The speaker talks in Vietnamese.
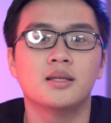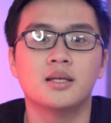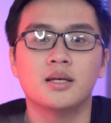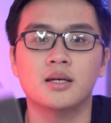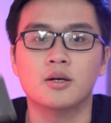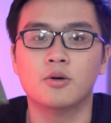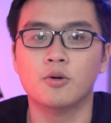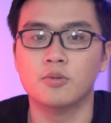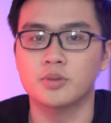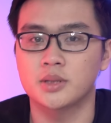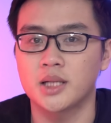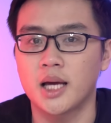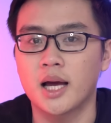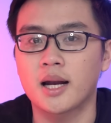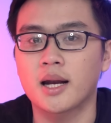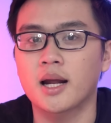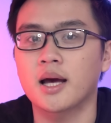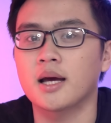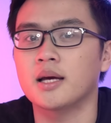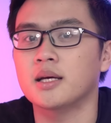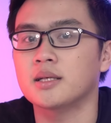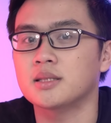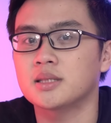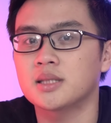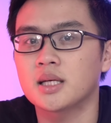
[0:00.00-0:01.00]
thì cục sạc
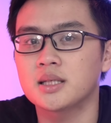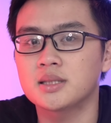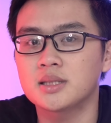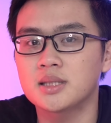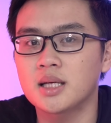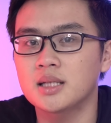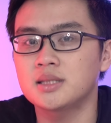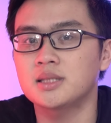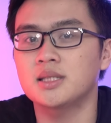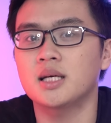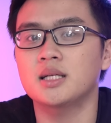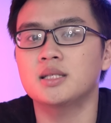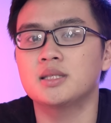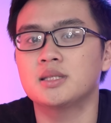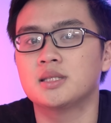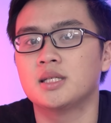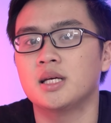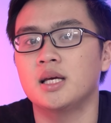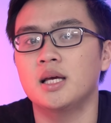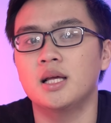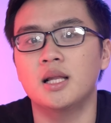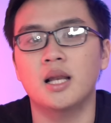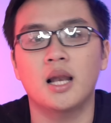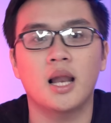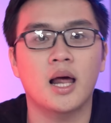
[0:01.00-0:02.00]
này sẽ rất rất
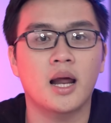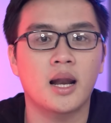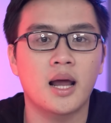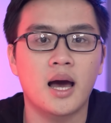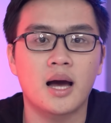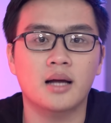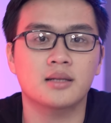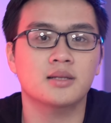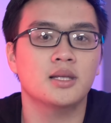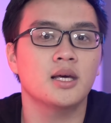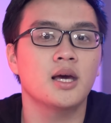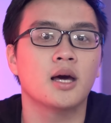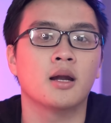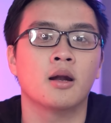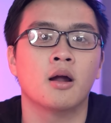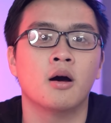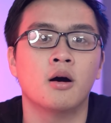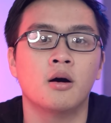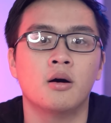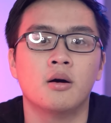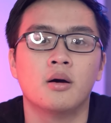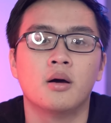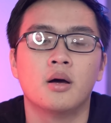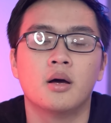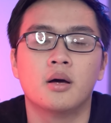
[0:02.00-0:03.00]
chi là đáng tiền
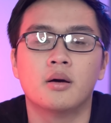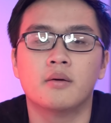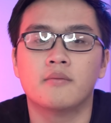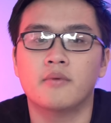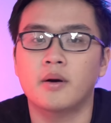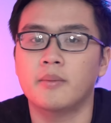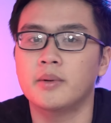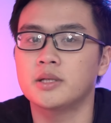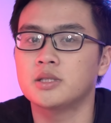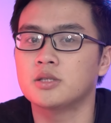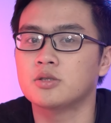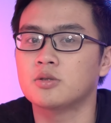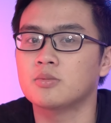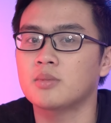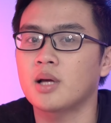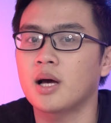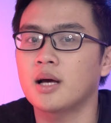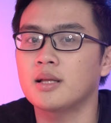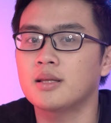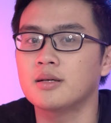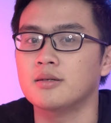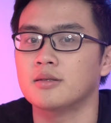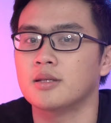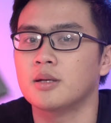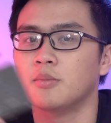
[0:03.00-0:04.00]
đó và bây giờ chúng ta
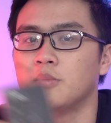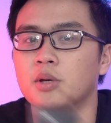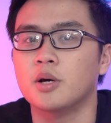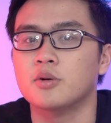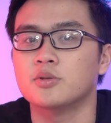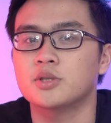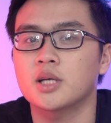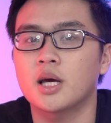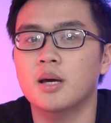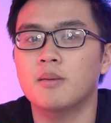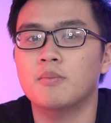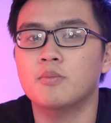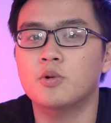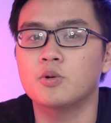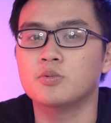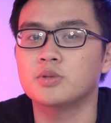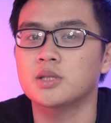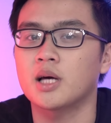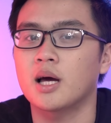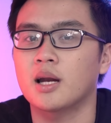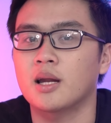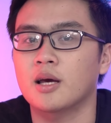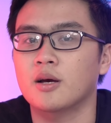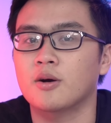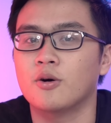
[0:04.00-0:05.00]
hãy thử tìm hiểu xem cục
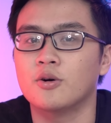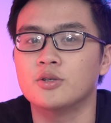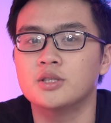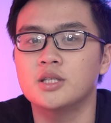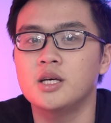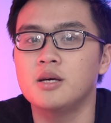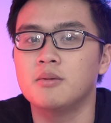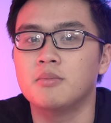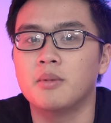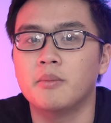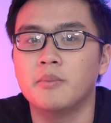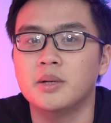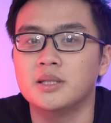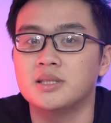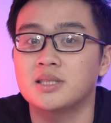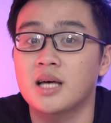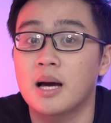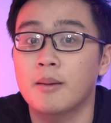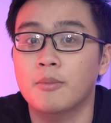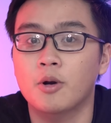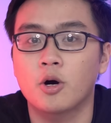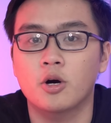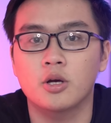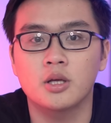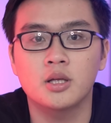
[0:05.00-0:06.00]
sạc này có gì mà mình
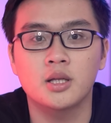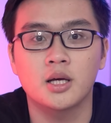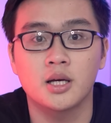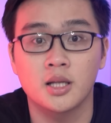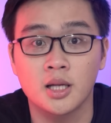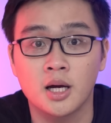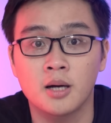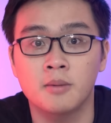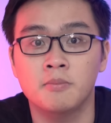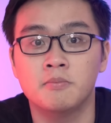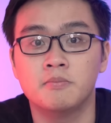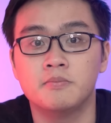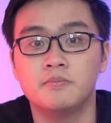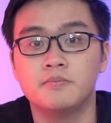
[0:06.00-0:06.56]
dám nói như thế nhá